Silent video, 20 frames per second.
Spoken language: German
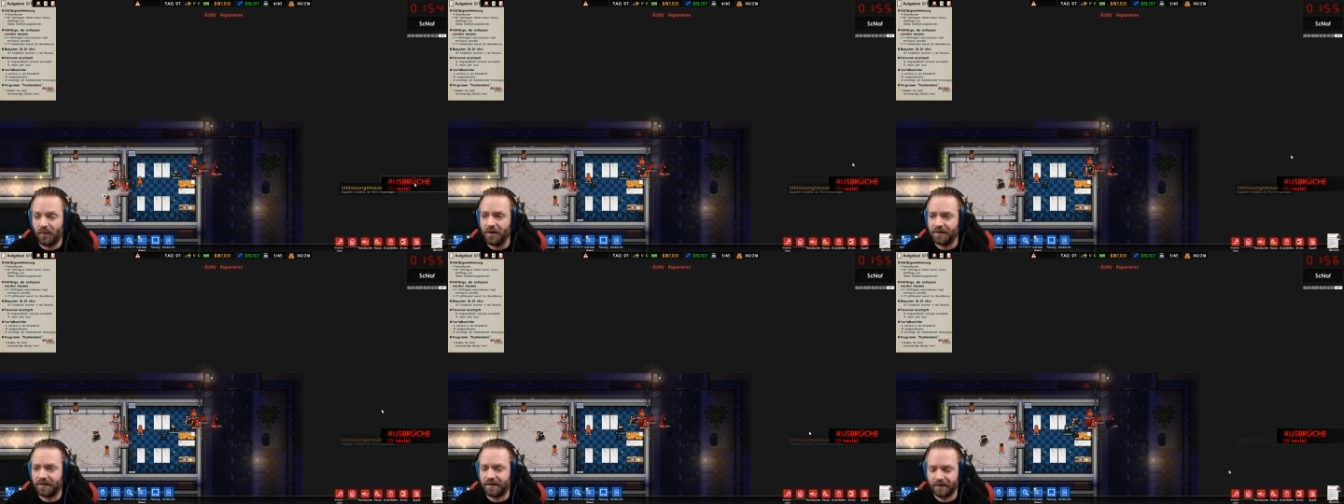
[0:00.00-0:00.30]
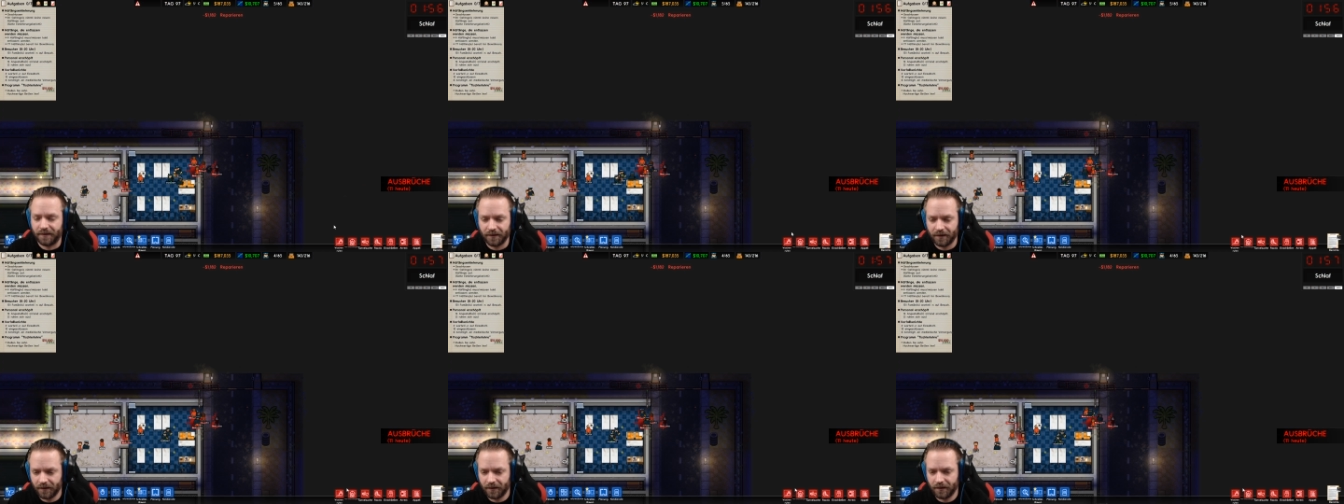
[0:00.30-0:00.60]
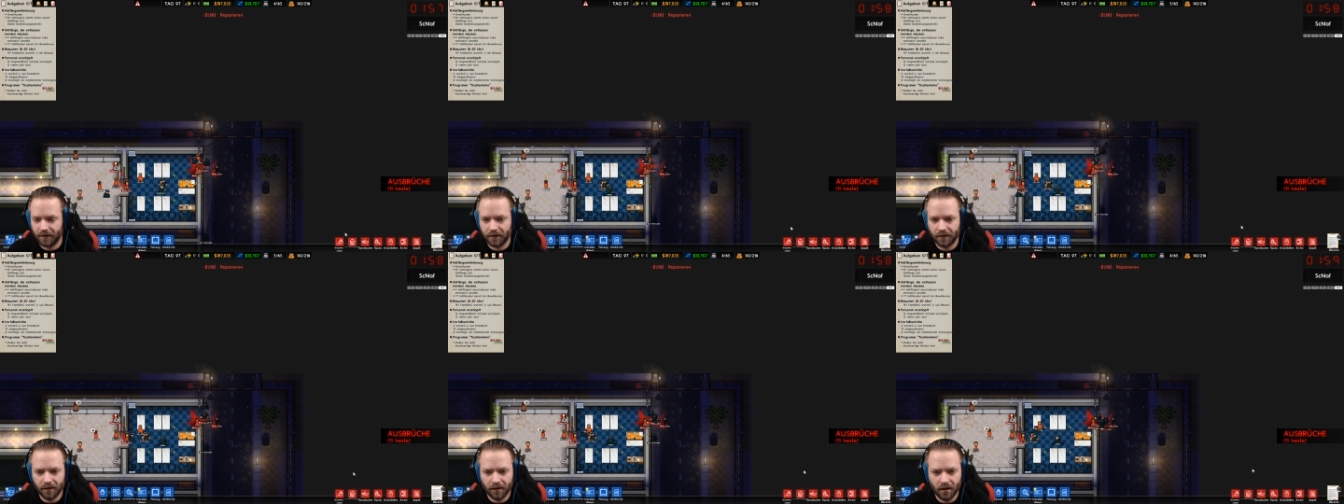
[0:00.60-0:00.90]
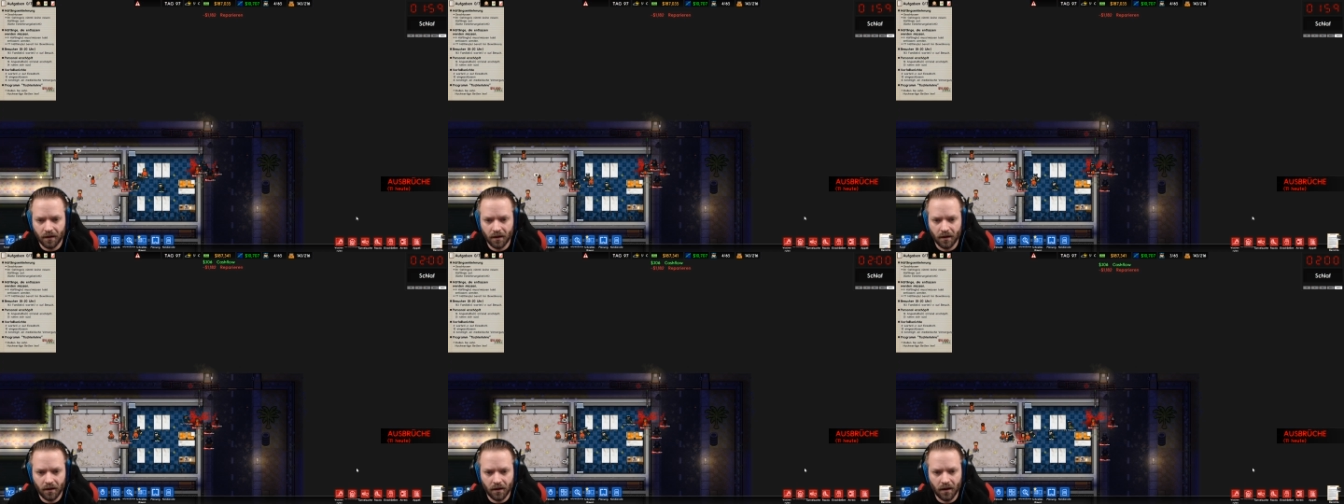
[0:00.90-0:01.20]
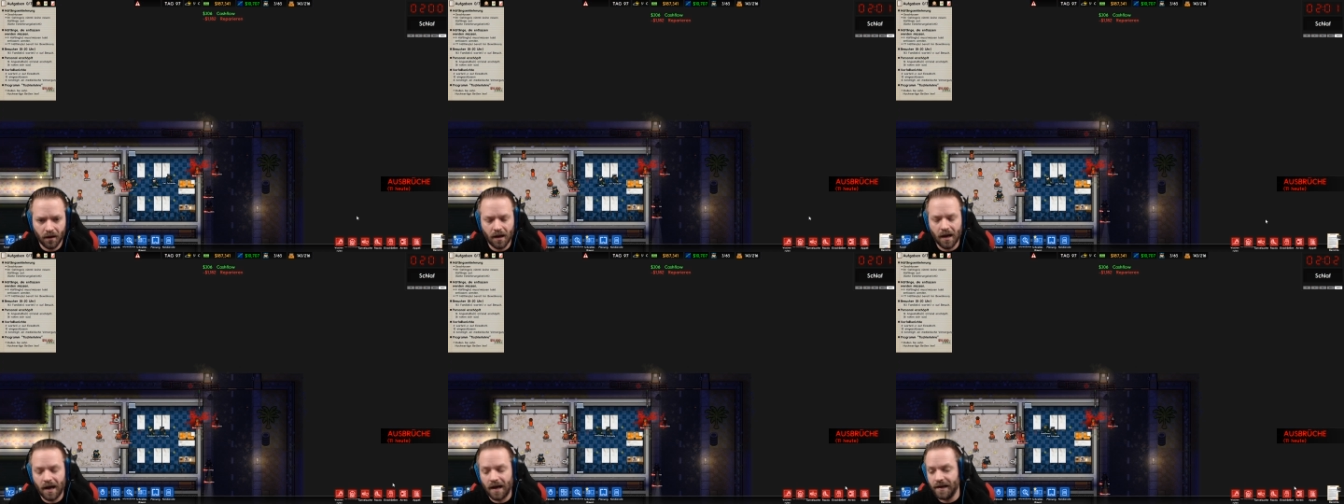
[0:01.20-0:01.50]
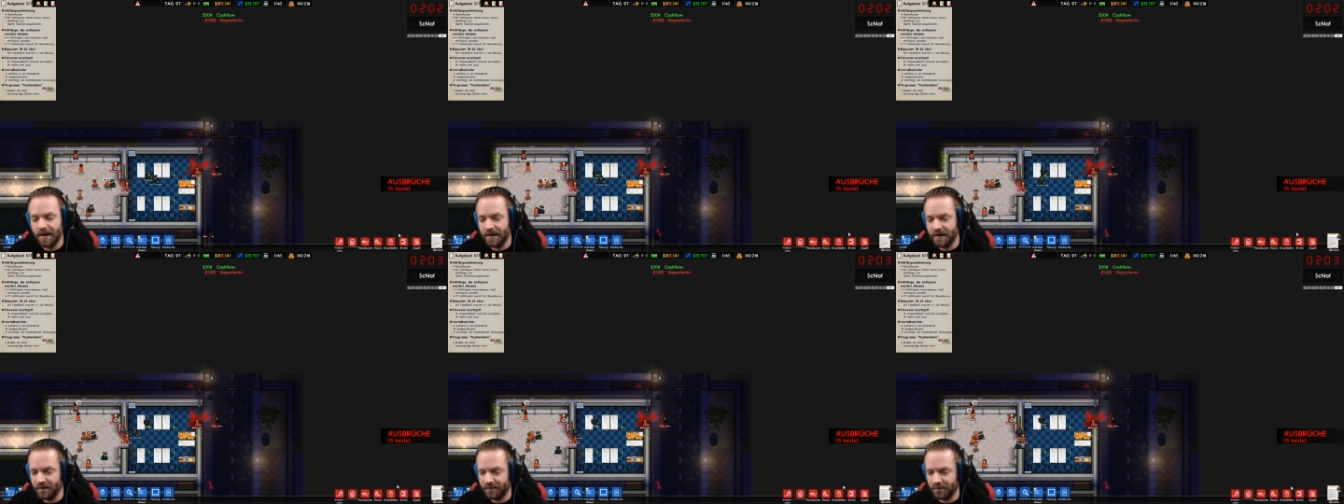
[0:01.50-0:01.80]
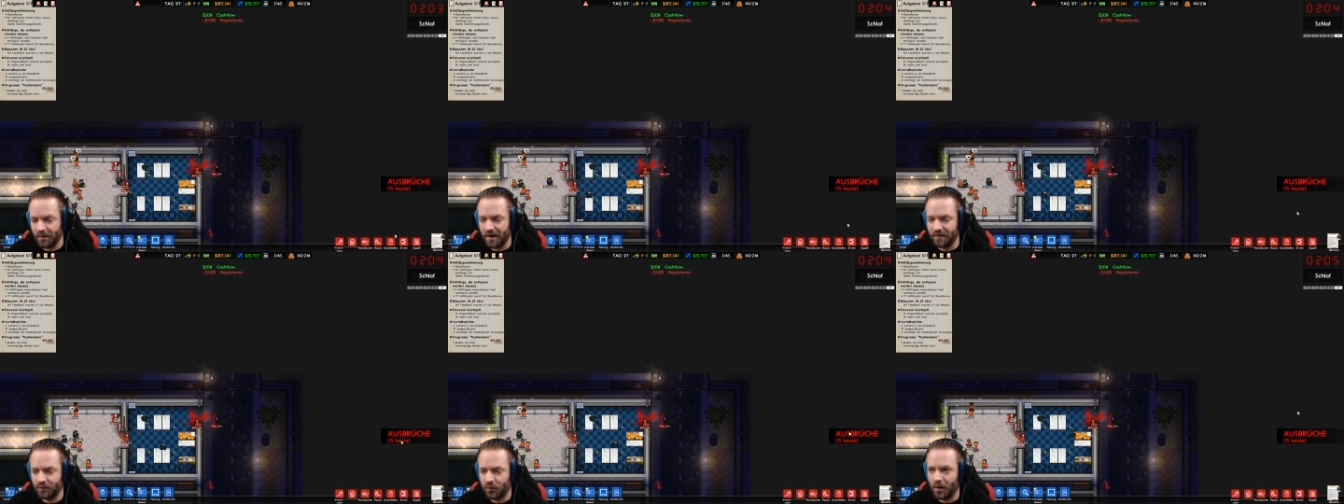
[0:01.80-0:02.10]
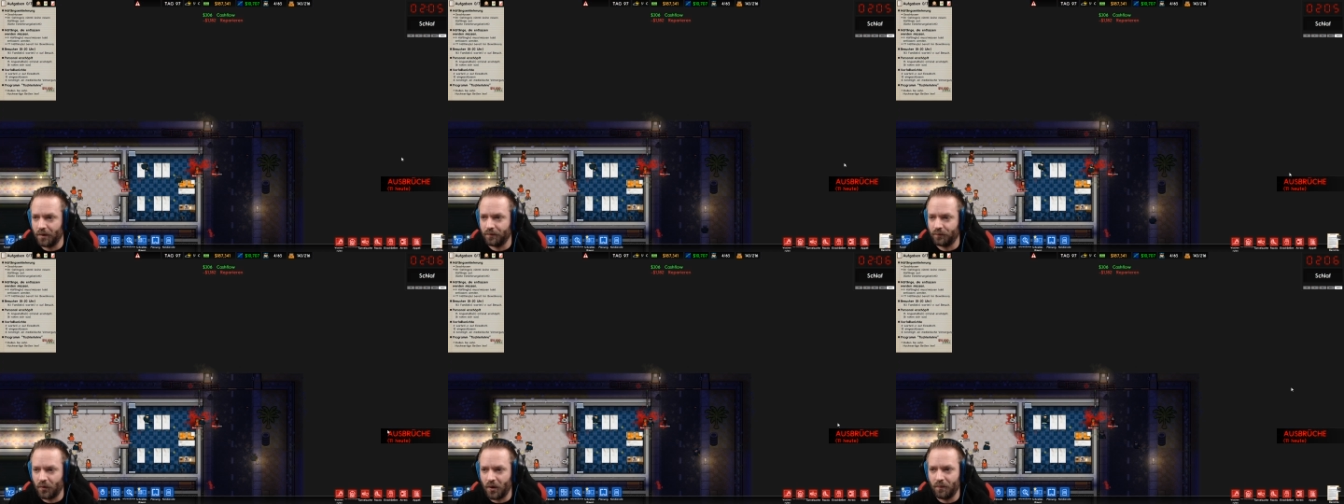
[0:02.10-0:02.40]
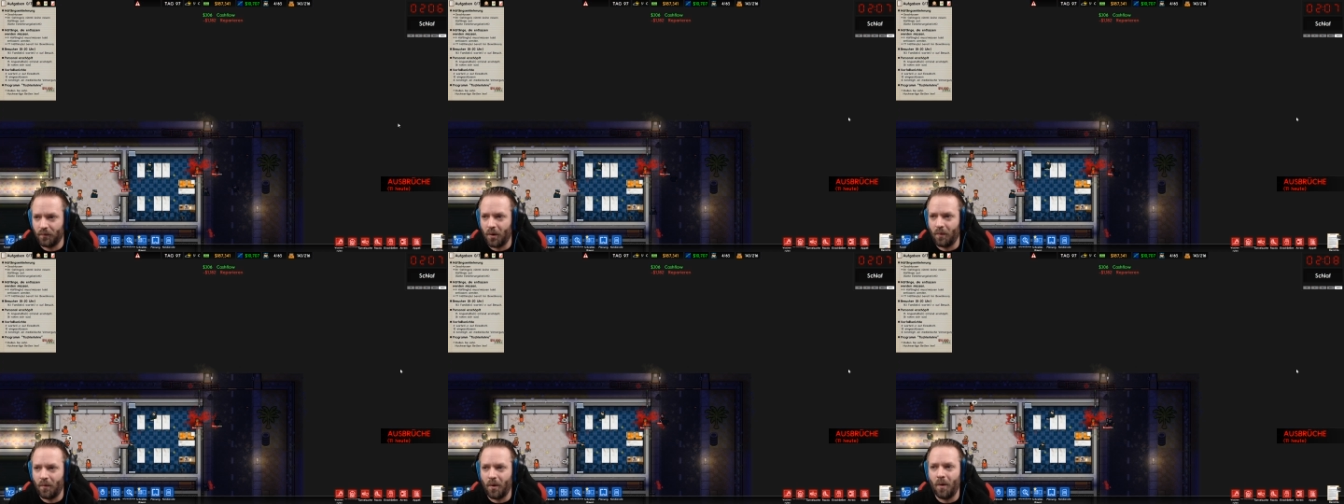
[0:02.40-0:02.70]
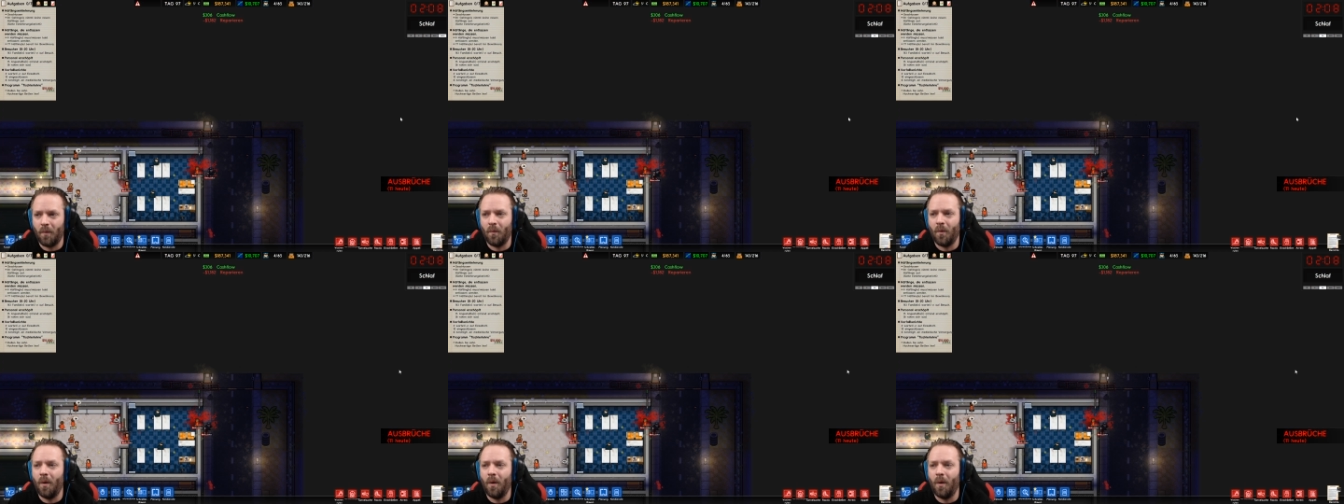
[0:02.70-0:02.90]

Bot! Alle die. Wow, Wow, wow, wow,